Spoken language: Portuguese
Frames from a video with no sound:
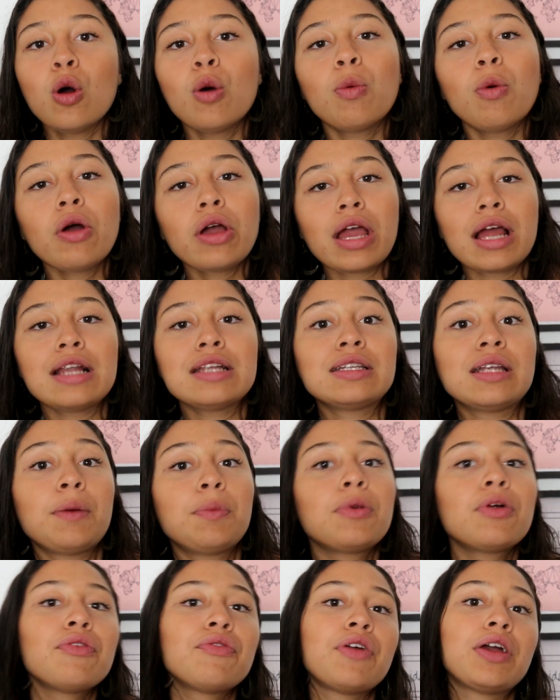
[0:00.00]
porque eles
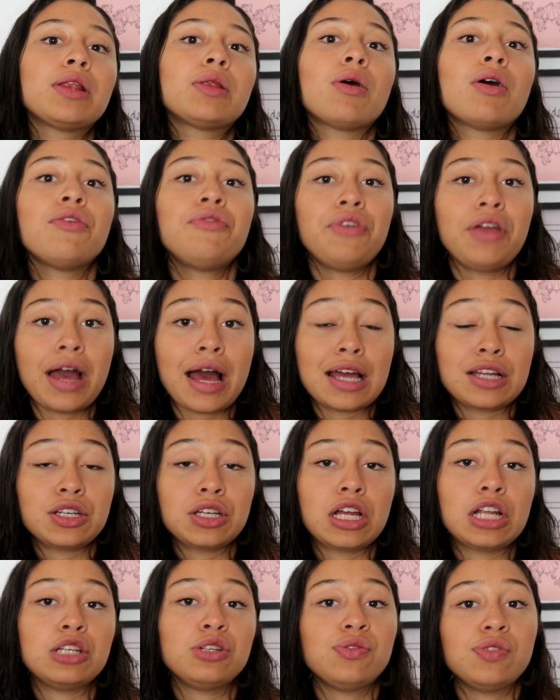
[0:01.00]
aproveitam a
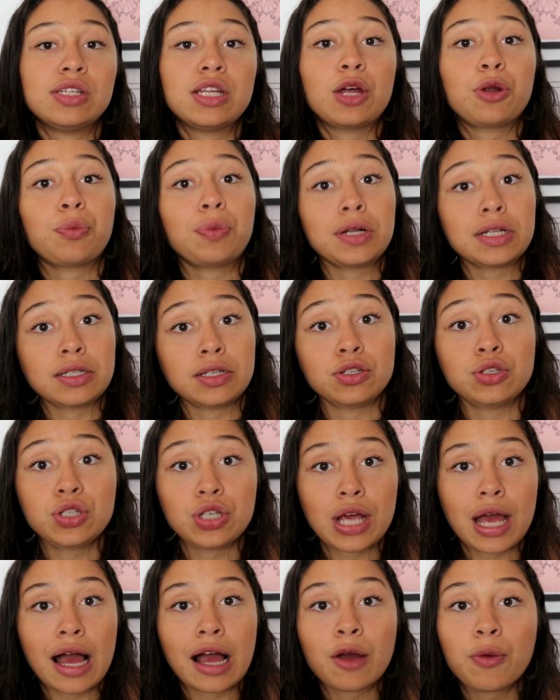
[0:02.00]
viagem que eles fizeram para
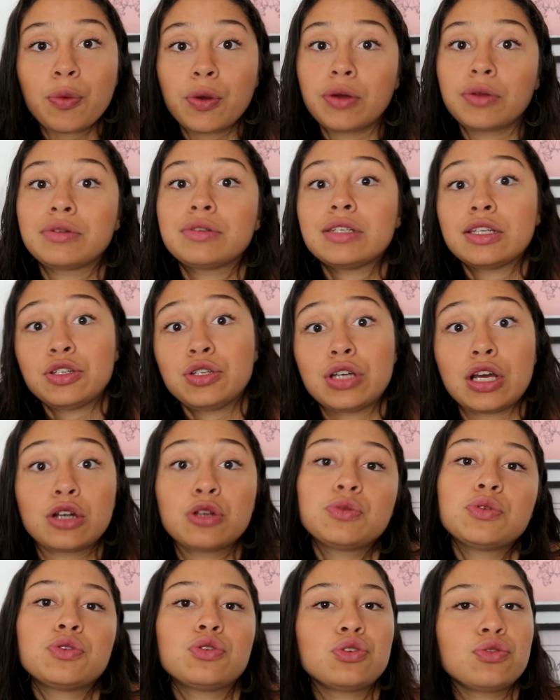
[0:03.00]
Santiago, porque no Santiago
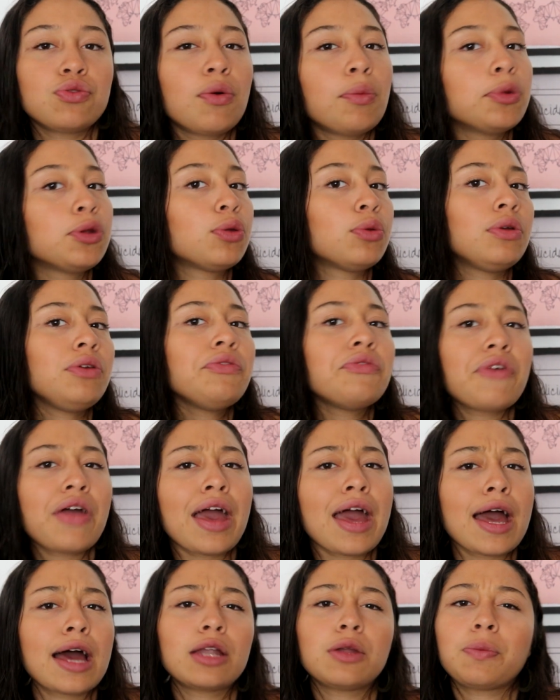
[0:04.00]
as pessoas vão muito no
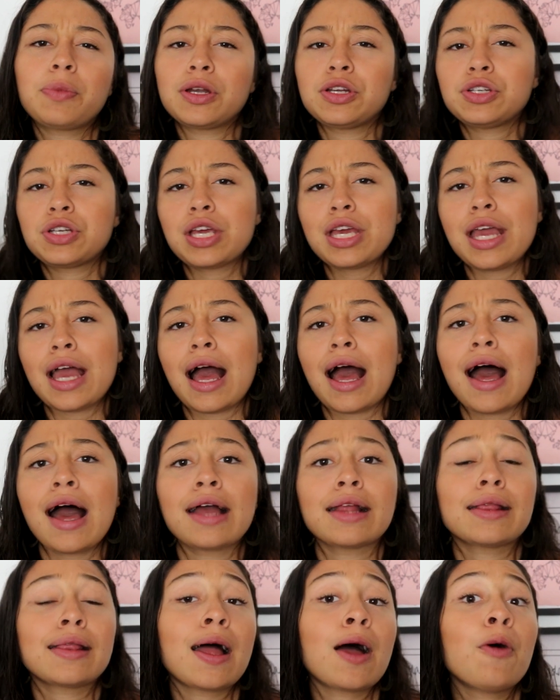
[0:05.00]
inverno para esquiar
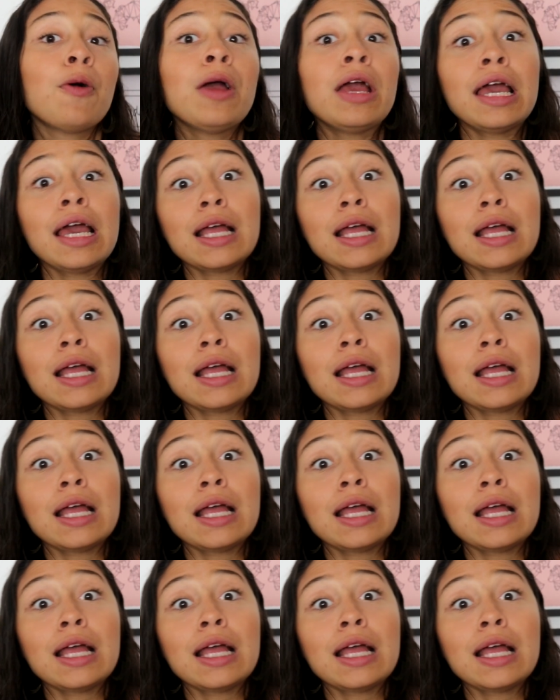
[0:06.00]
e tal.